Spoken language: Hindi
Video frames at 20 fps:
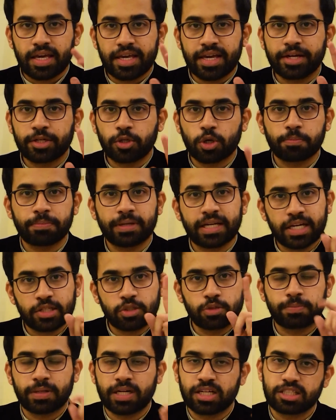एक टॉपिक है
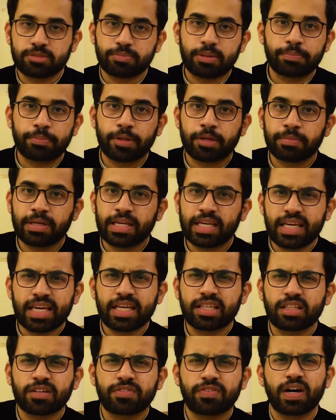जो पास्ट पेपर में
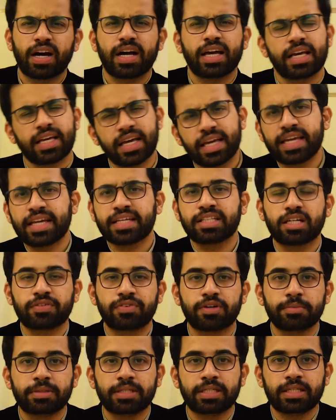एक दफ़ा आया या एक
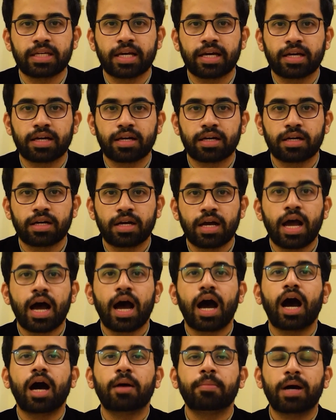दफ़ा भी नहीं आया
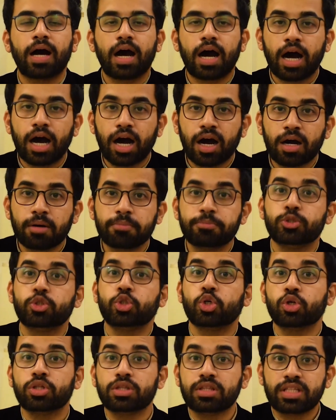अब आप
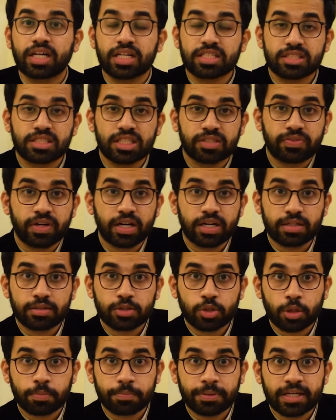जो दस दफ़ा
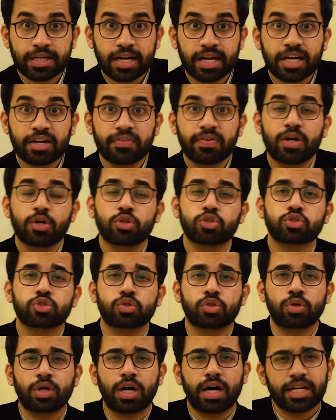टॉपिक आया हुआ है
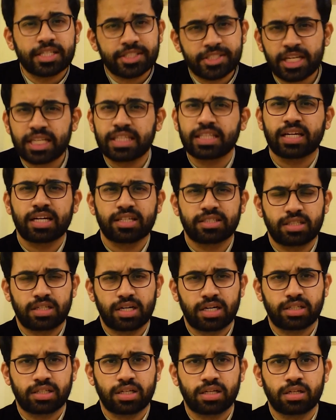उसको अच्छी तरह से
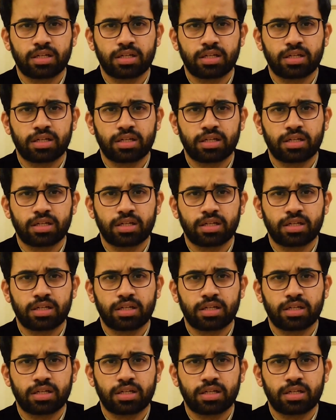रट्टा